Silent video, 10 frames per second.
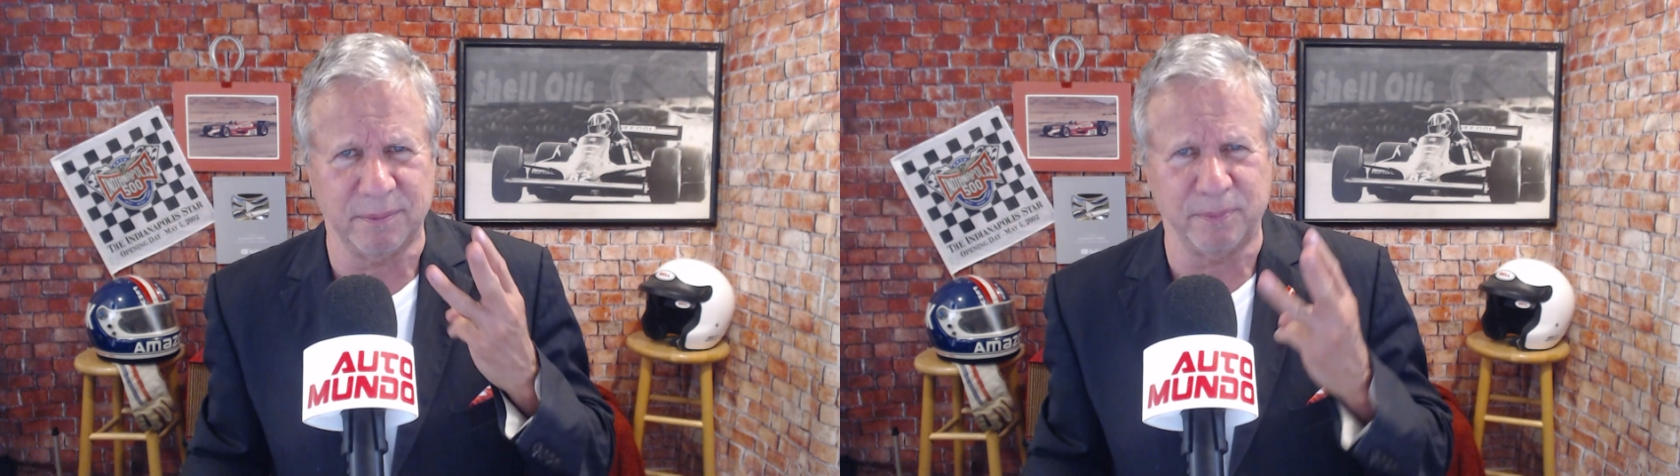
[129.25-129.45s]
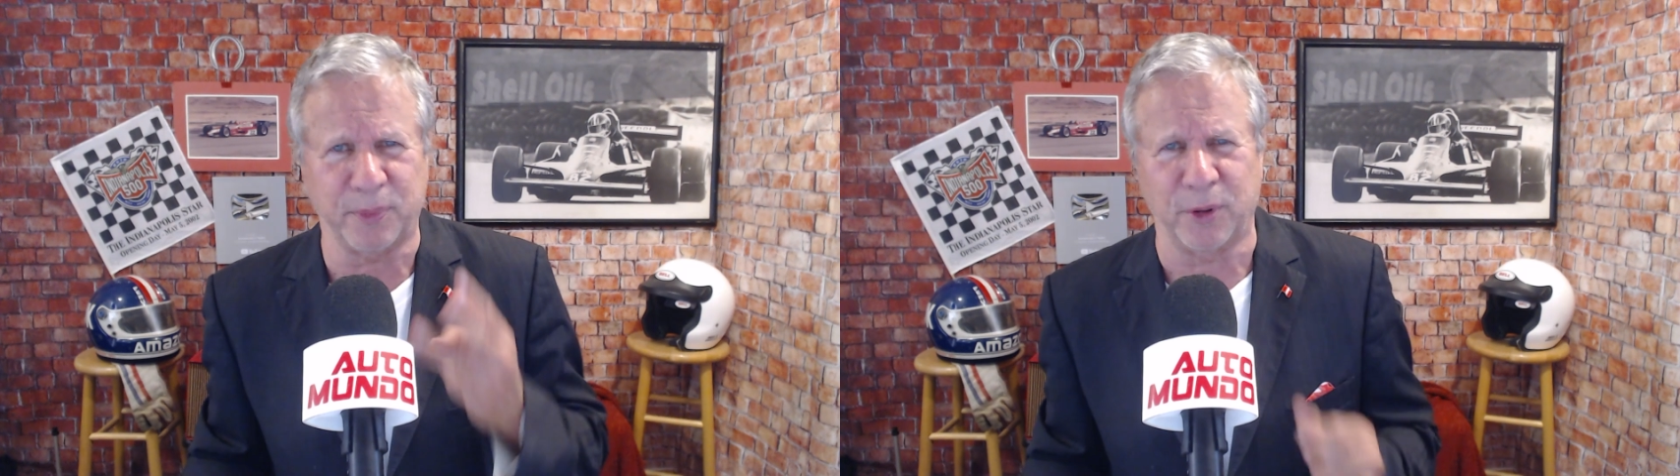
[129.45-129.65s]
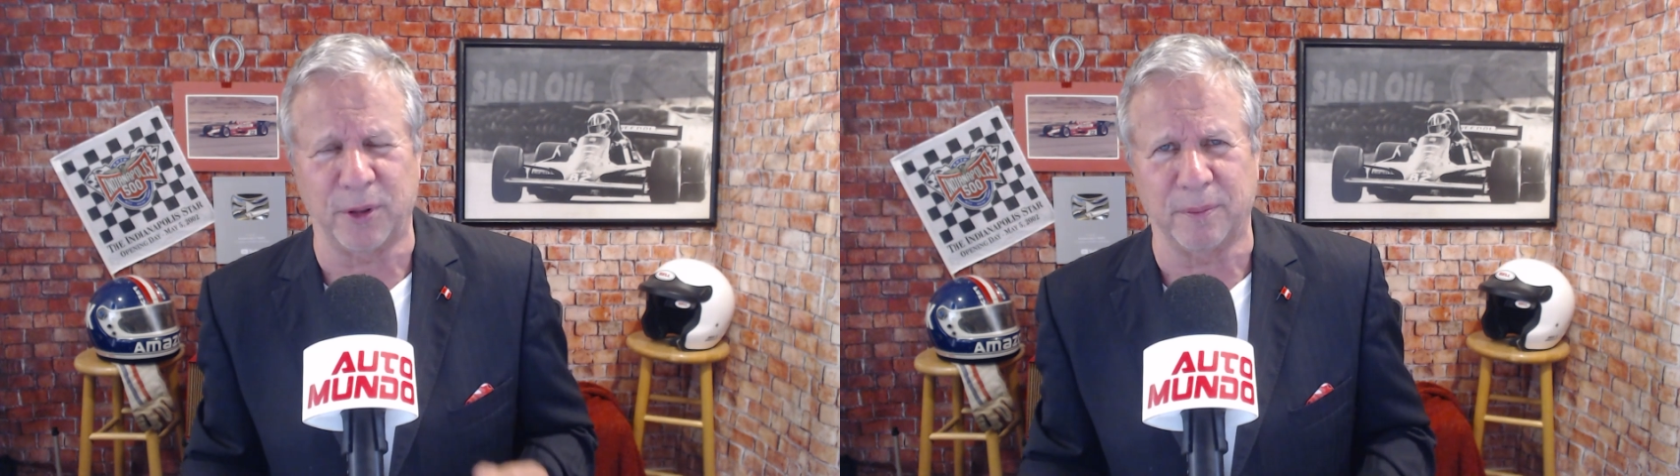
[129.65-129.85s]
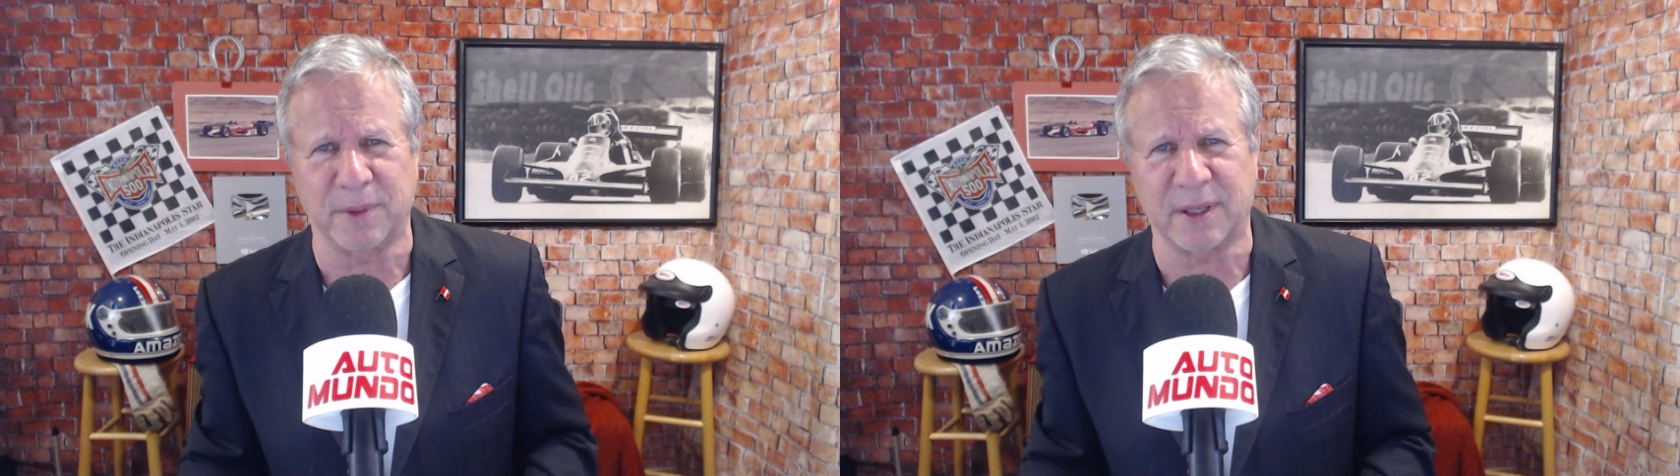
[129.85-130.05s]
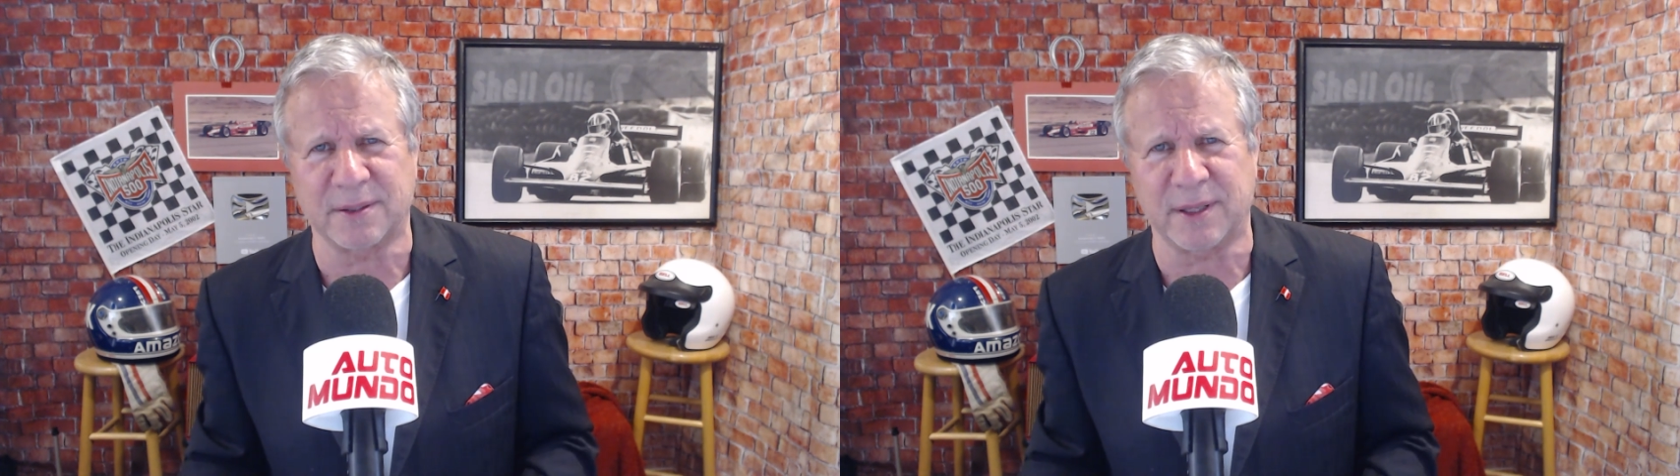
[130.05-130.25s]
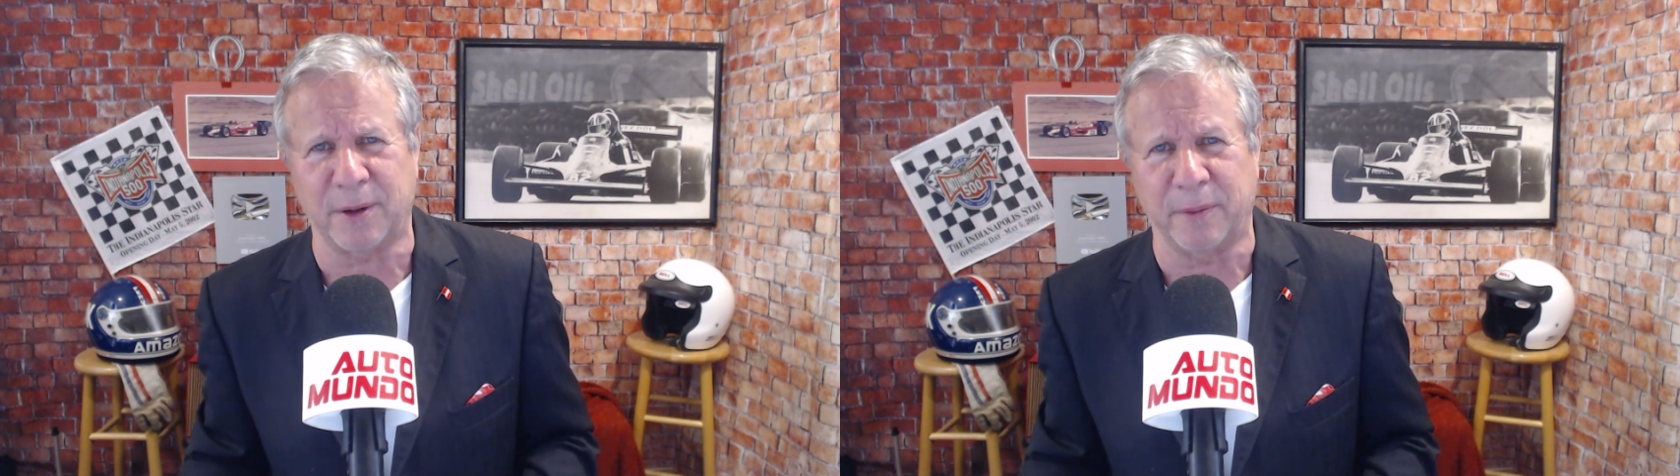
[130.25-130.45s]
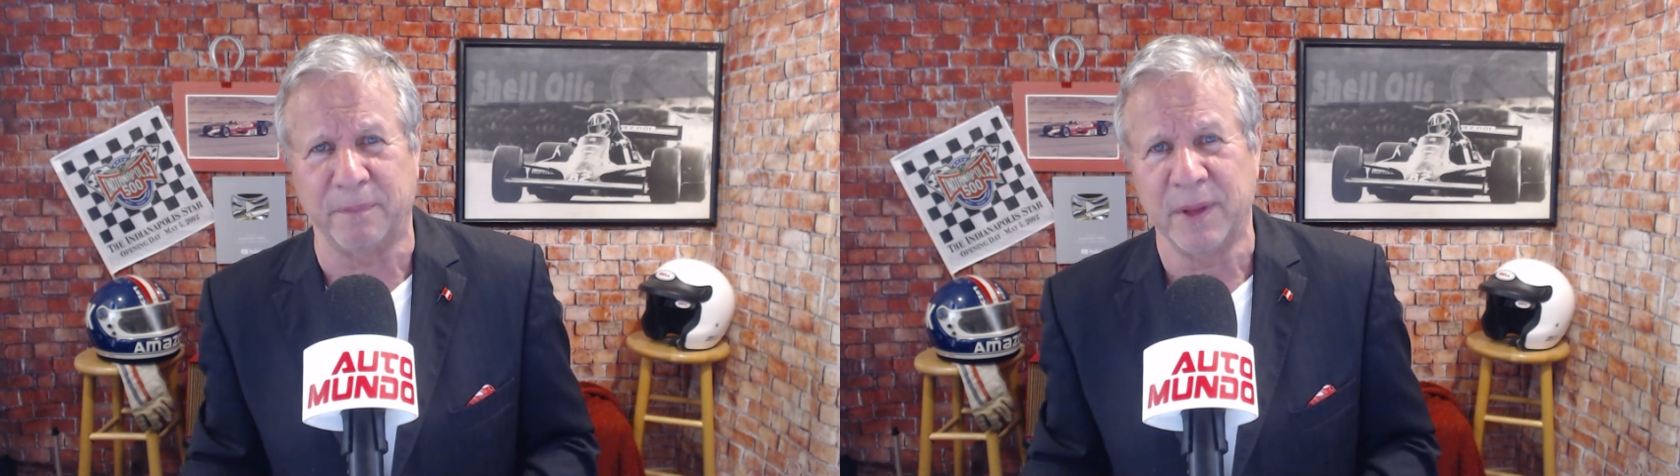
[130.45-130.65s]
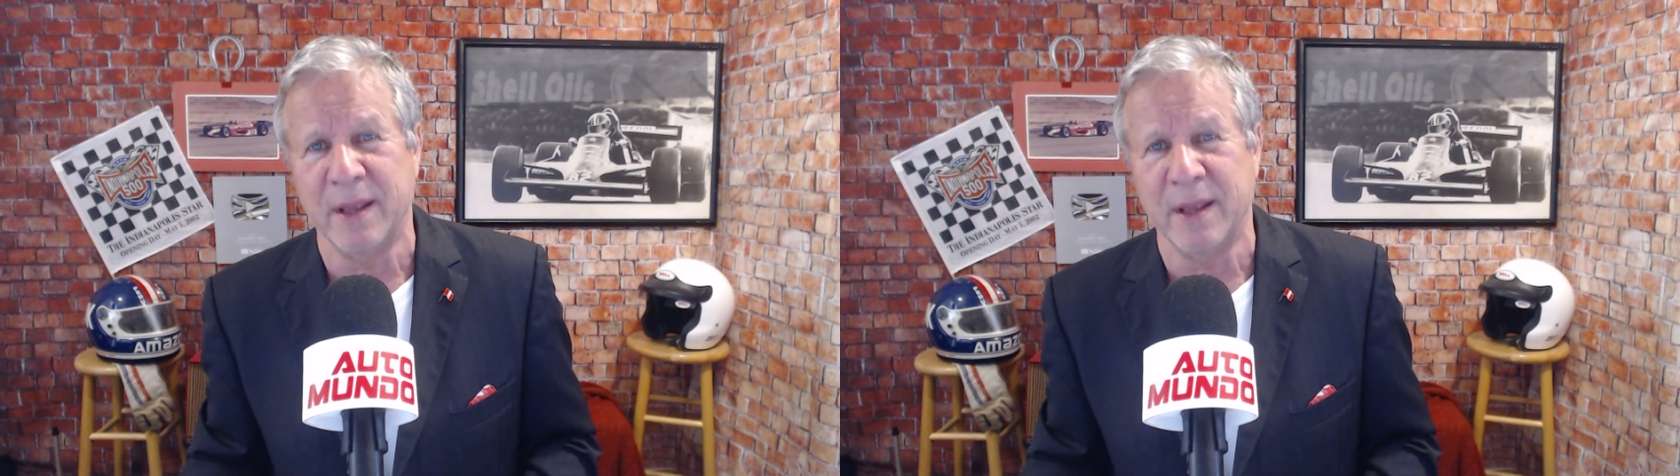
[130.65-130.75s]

Podium tercero.